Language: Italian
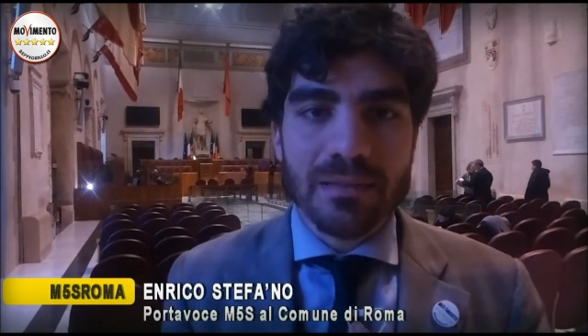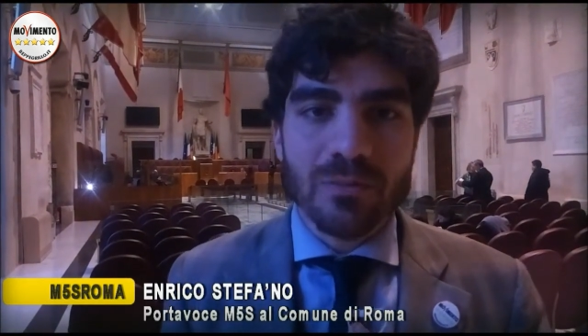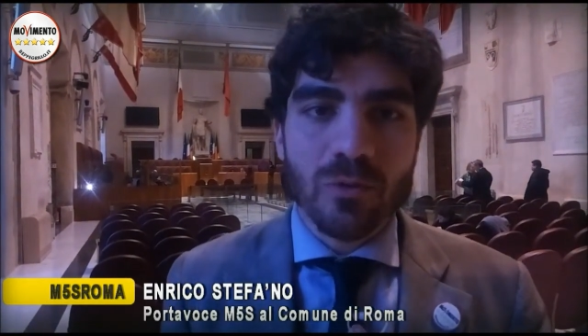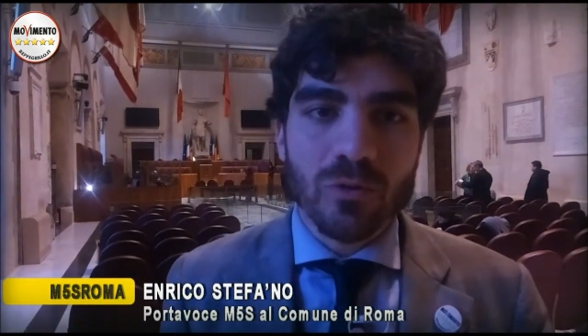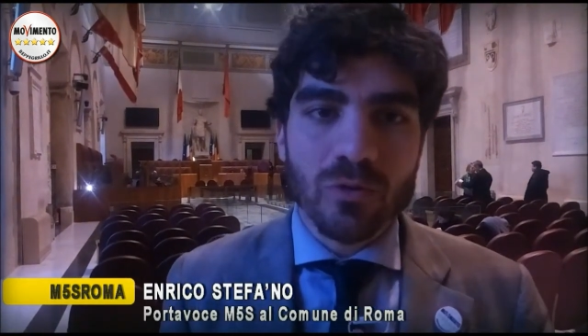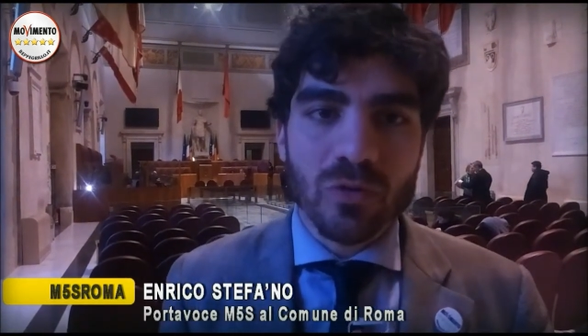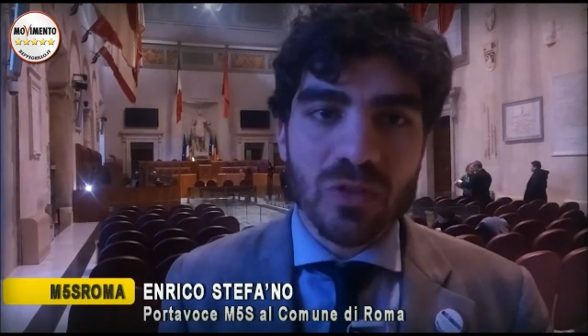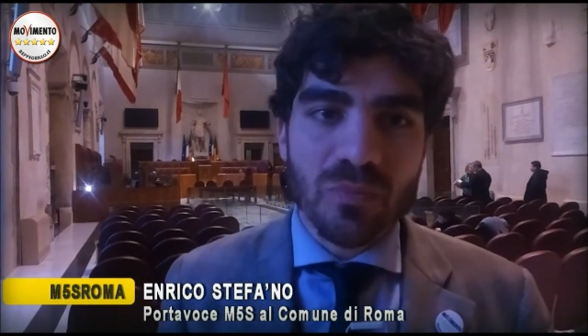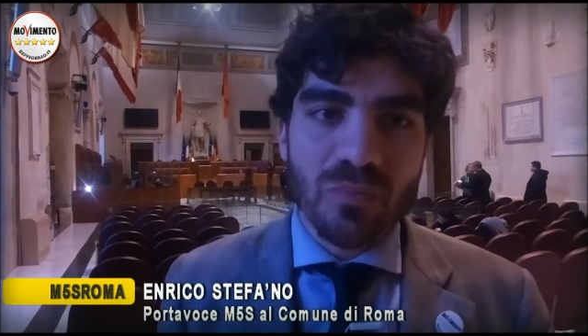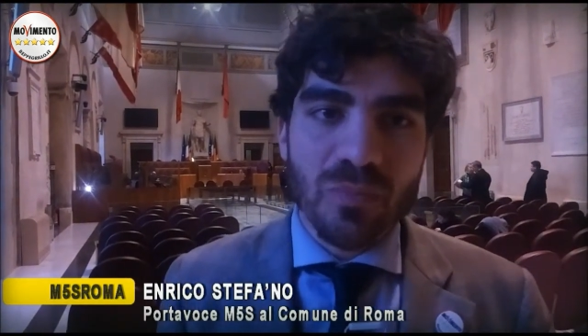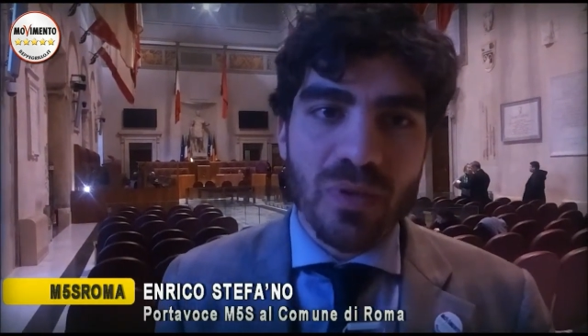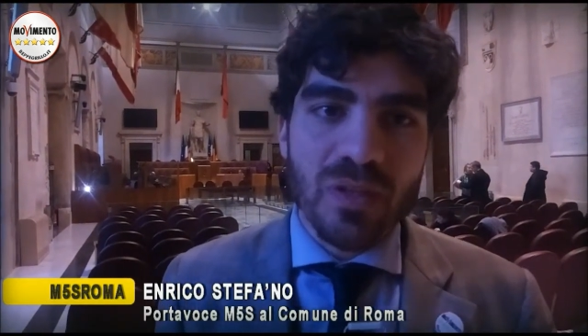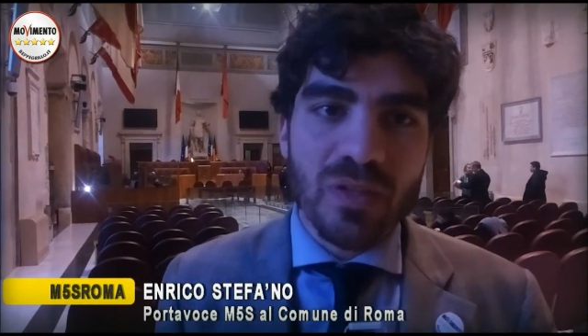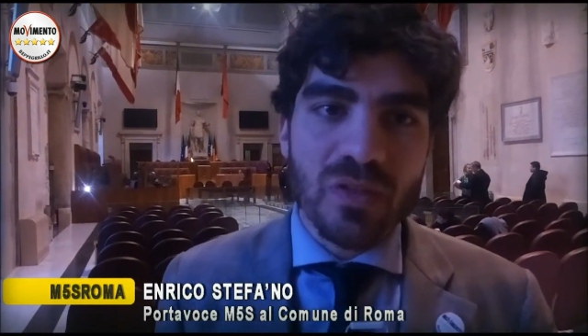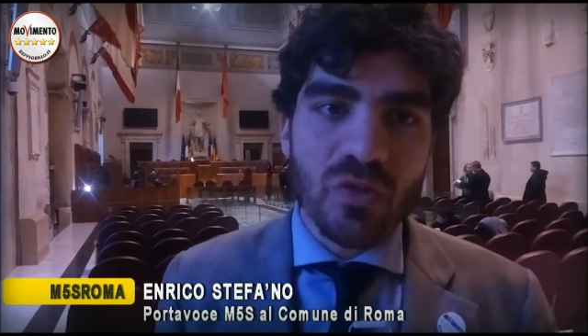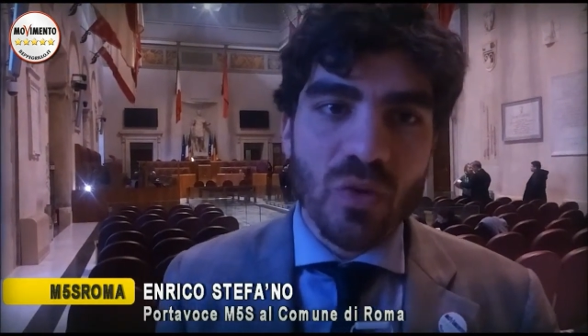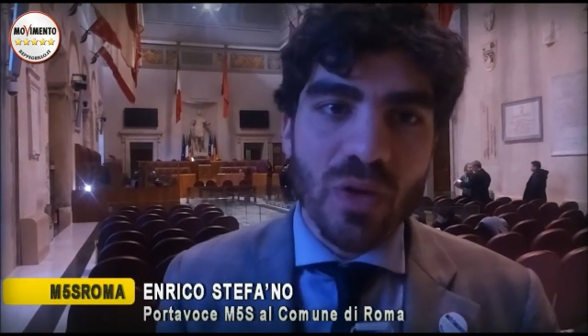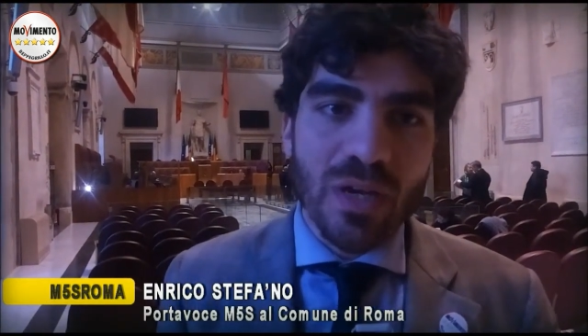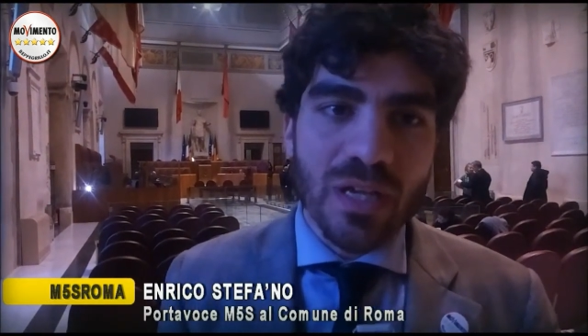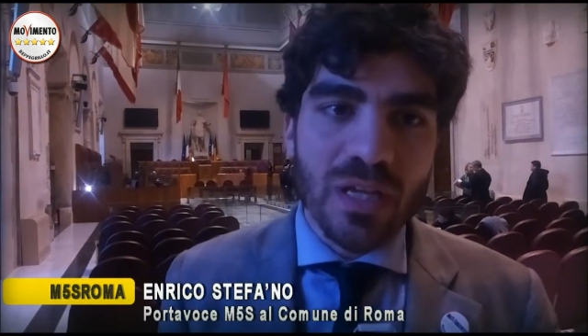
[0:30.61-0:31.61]
molto
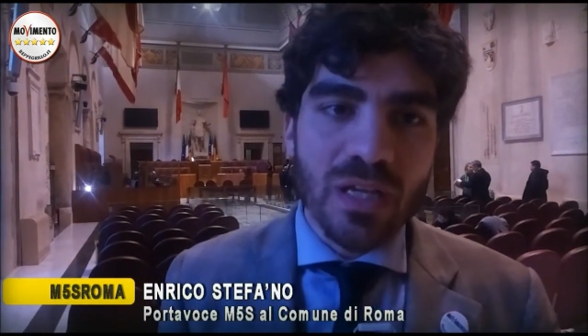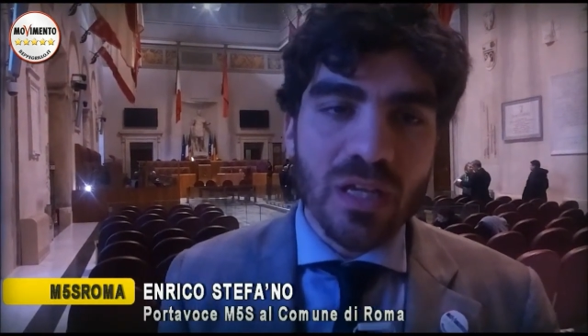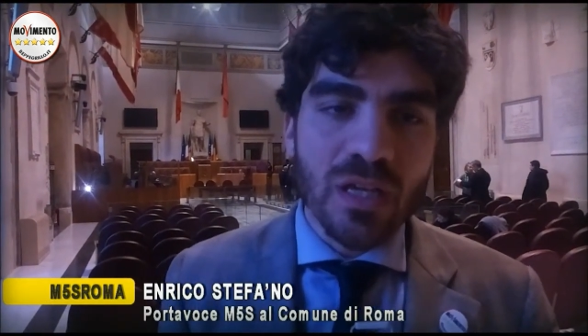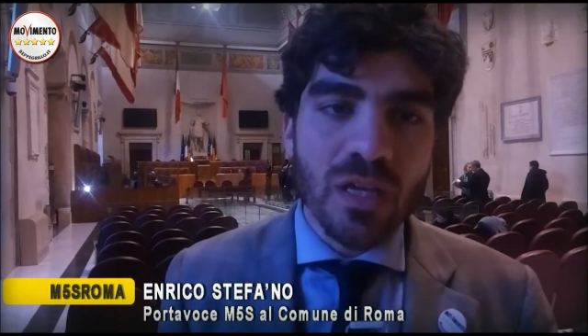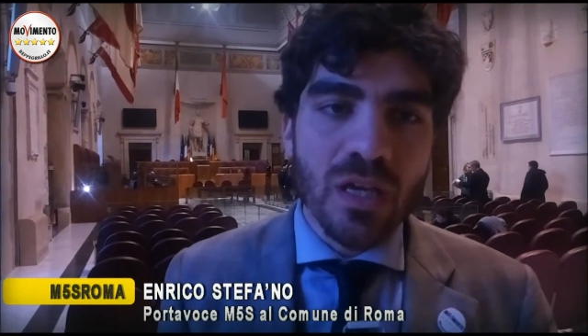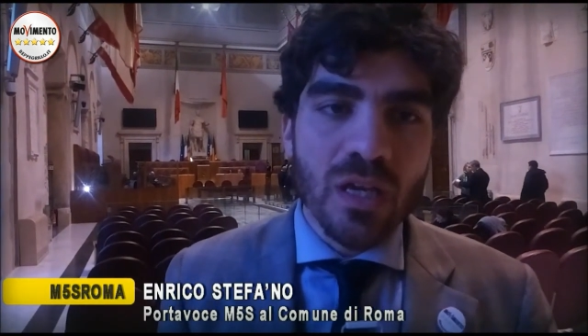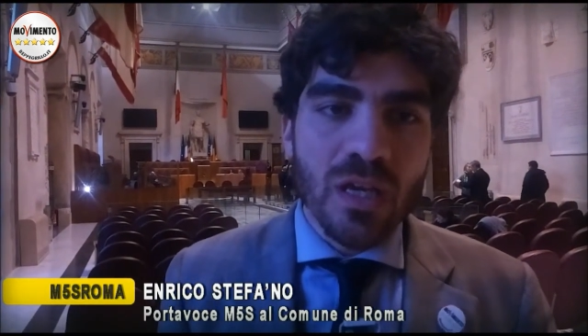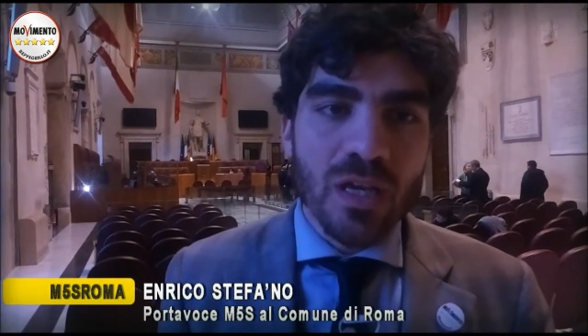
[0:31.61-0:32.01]
spesso a chi